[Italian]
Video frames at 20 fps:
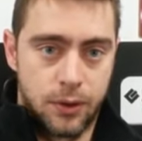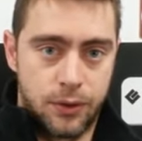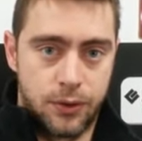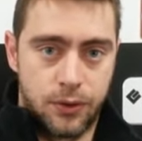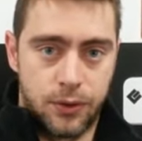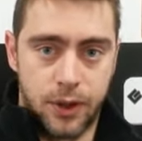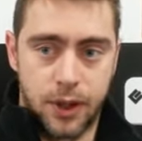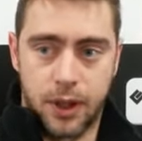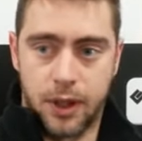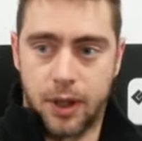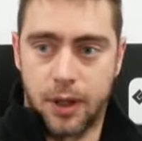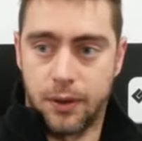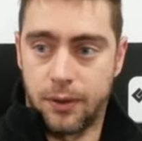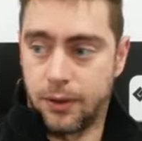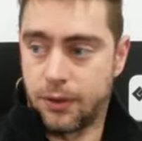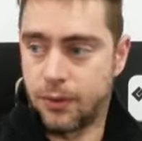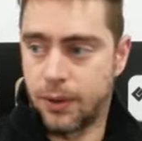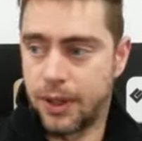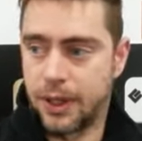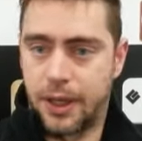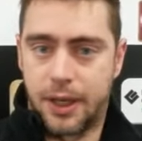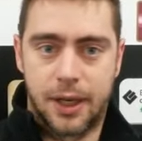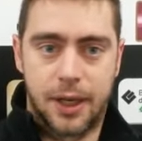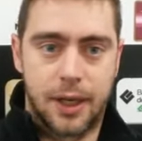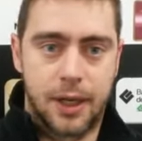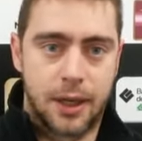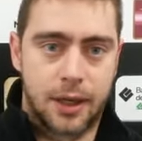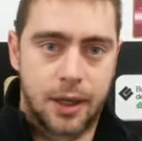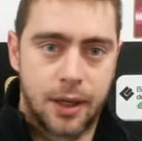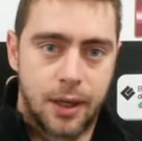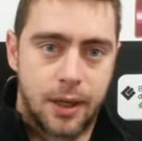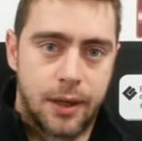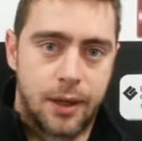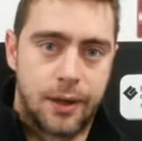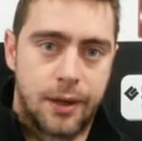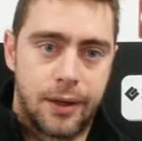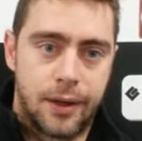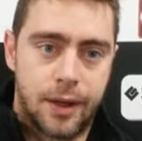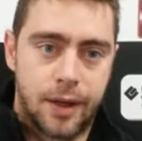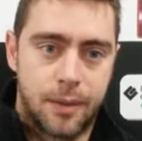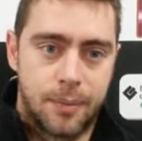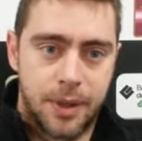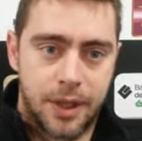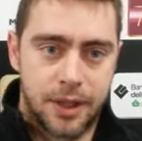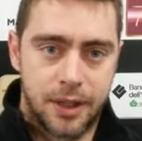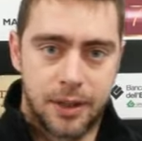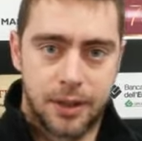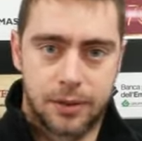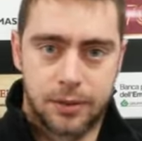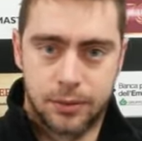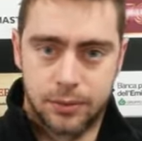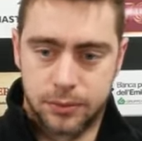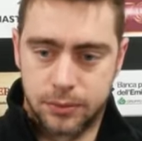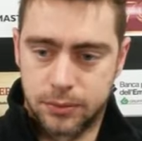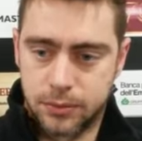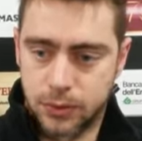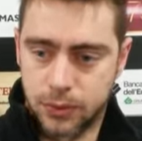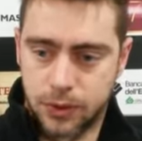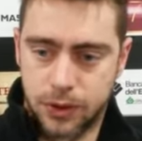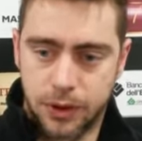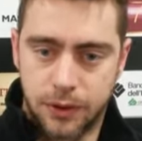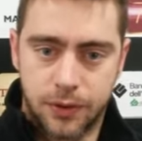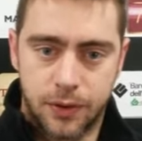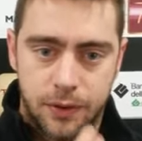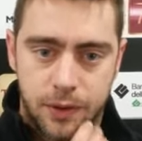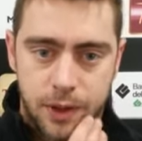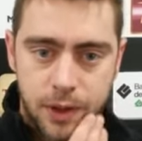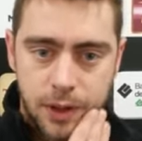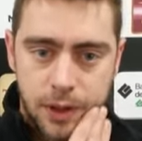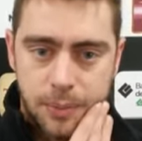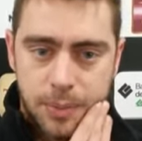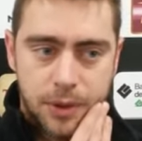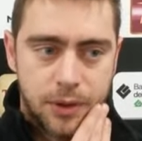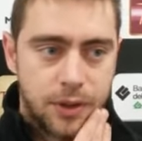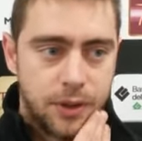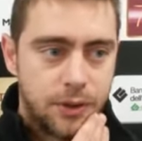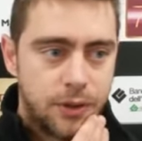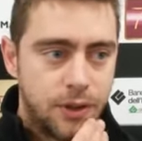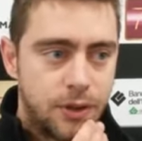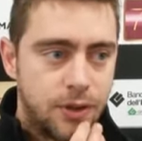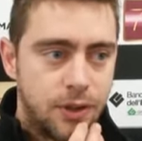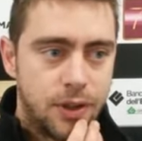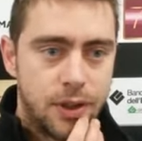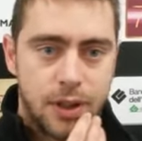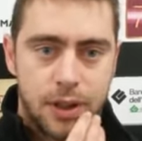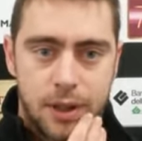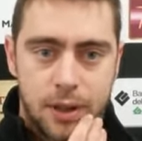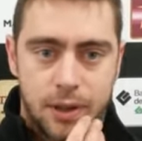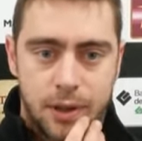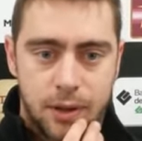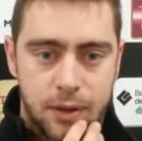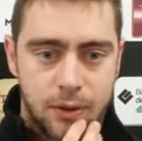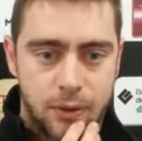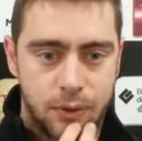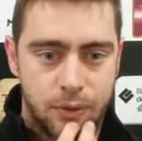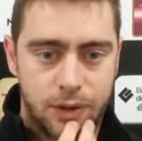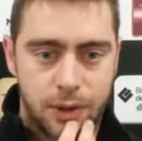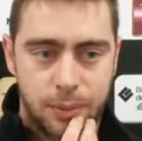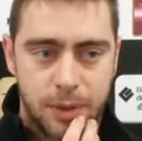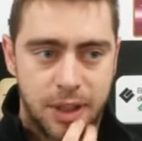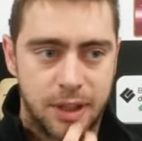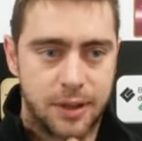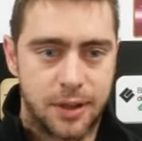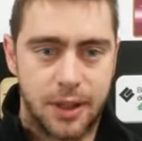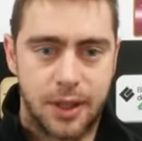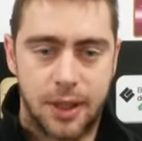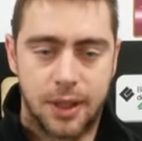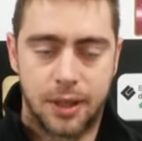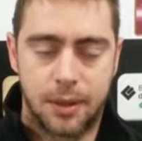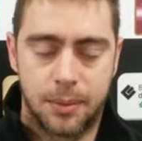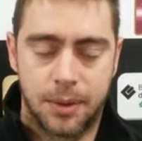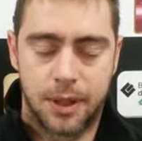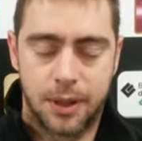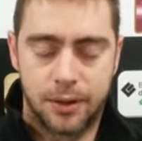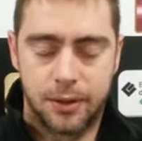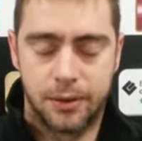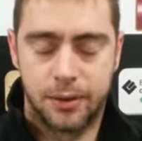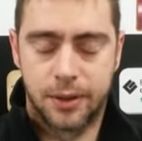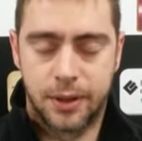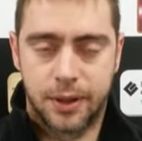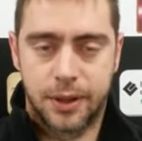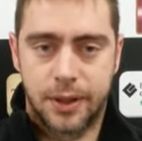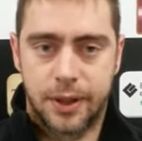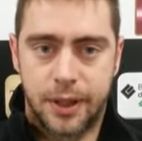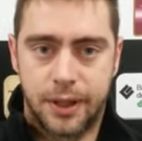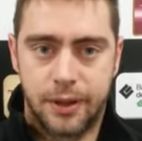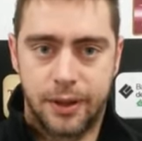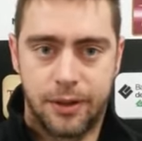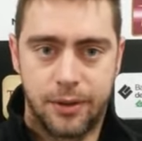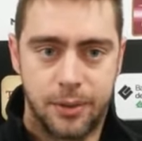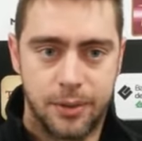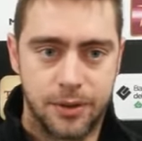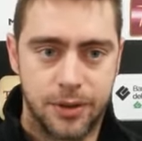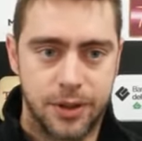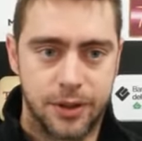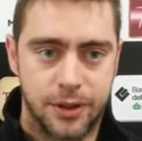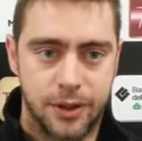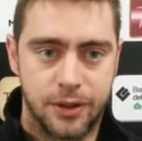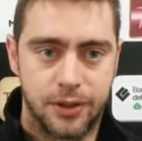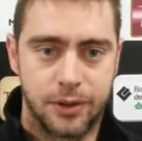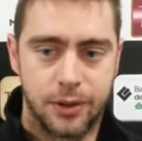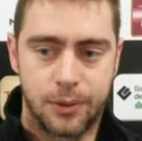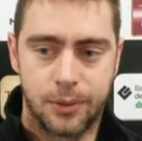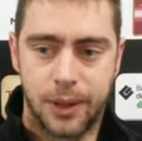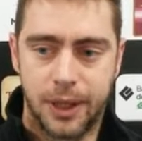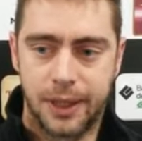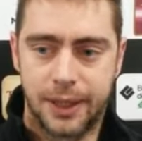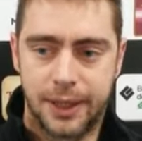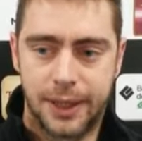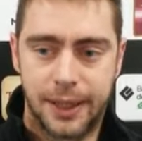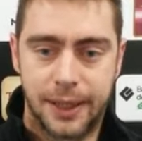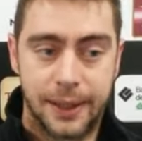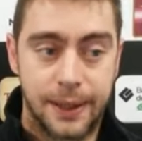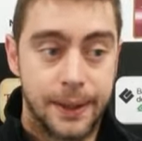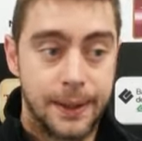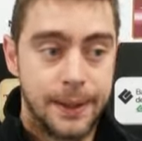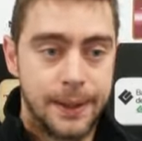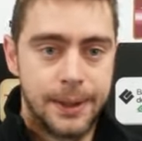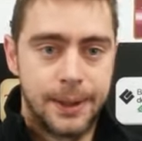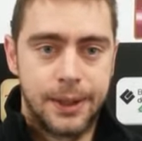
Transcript: Sì, è una squadra che è partita con tutti i favori dei pronostici e giustamente anche eh, perché hanno grandissime giocatrici di qualità,